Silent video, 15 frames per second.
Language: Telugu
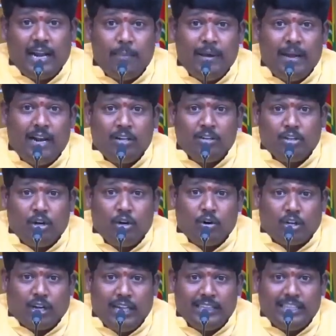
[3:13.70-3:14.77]
నల్లబెల్లంతో
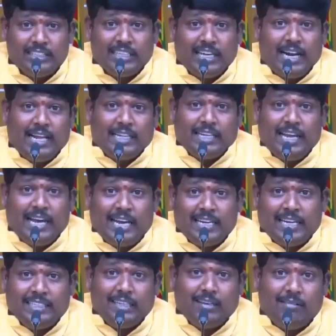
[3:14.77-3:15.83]
కల్తీసారా
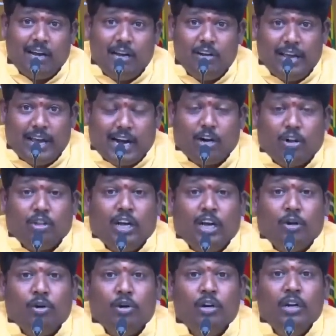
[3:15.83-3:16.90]
తయారు చేసే వాళ్ళు
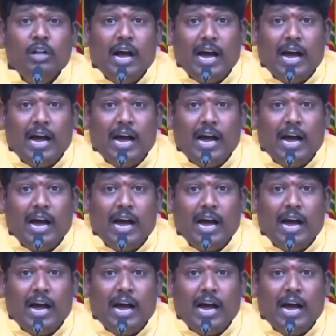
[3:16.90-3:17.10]
ఎక్కడున్నారు